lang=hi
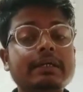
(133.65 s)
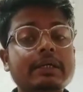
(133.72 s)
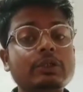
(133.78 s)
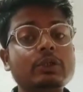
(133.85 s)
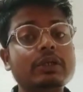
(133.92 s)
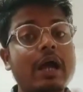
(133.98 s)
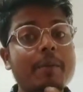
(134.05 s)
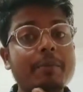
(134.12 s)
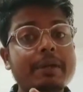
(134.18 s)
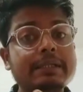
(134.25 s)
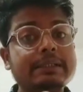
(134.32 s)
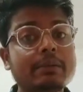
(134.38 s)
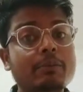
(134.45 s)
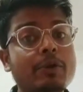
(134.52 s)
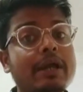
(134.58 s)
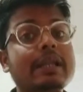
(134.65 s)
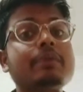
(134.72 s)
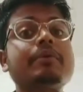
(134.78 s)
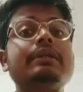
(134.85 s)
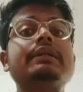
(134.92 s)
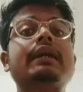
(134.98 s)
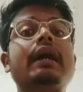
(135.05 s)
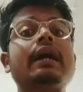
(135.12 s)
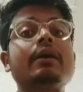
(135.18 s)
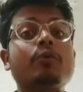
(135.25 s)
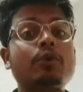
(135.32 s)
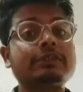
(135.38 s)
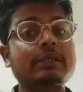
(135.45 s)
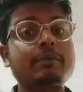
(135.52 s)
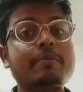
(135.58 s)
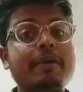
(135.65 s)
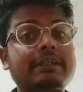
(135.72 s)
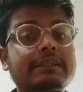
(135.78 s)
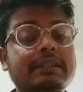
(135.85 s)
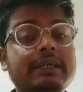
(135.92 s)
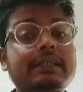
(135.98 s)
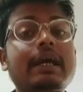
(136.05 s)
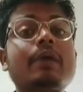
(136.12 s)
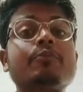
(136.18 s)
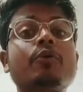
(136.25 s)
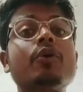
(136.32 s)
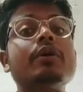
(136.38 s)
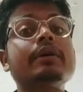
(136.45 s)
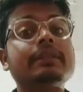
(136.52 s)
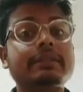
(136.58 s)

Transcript: ये जो यहाँ पे नीचे मोबाइल नंबर लिखा है व्हाट्सएप पे मैसेज करिए आपको